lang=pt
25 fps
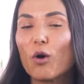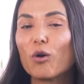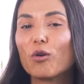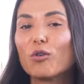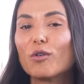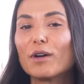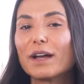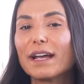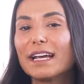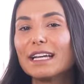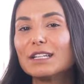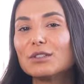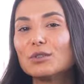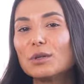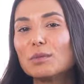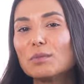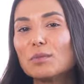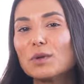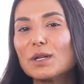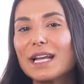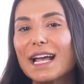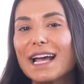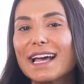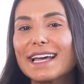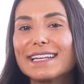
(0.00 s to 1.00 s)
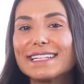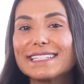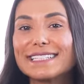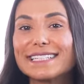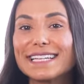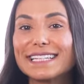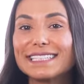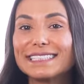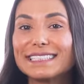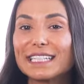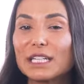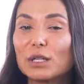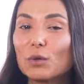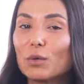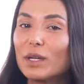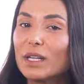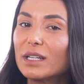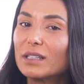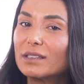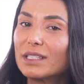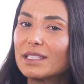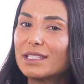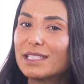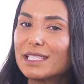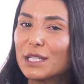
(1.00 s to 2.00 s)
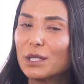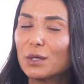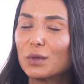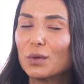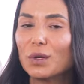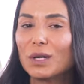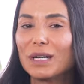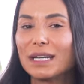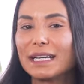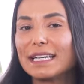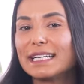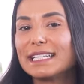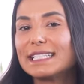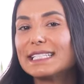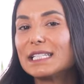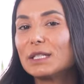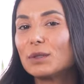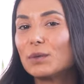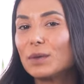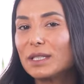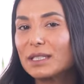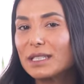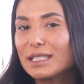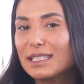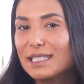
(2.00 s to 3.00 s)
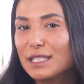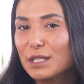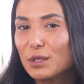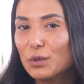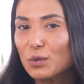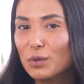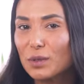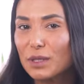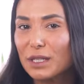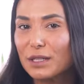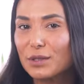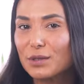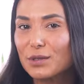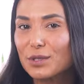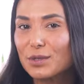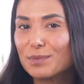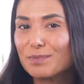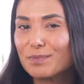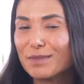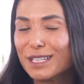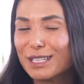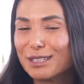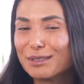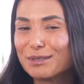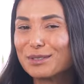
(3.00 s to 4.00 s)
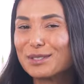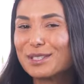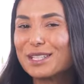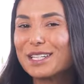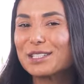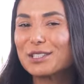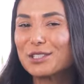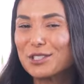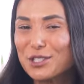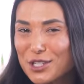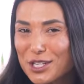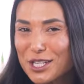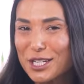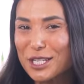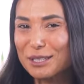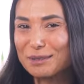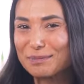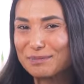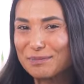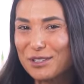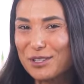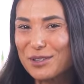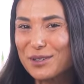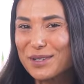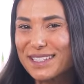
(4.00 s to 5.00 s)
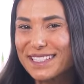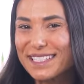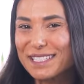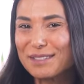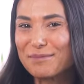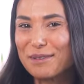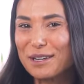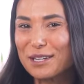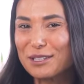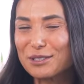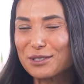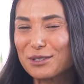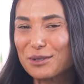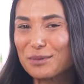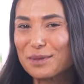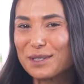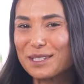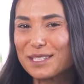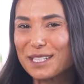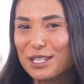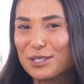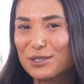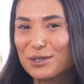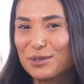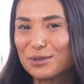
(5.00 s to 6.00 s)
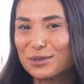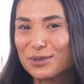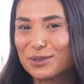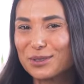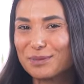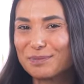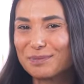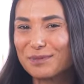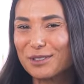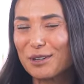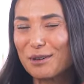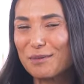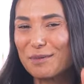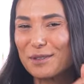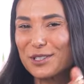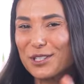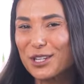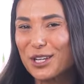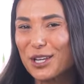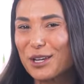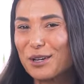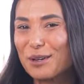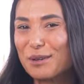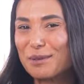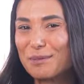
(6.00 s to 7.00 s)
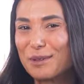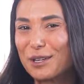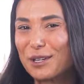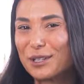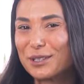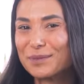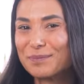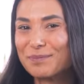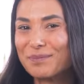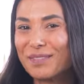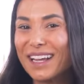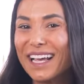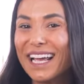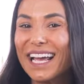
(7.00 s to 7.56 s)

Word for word: ocorrendo em mulheres entre 45 e 55 anos. Você tinha conhecimento sobre esse assunto? Comente aqui comigo.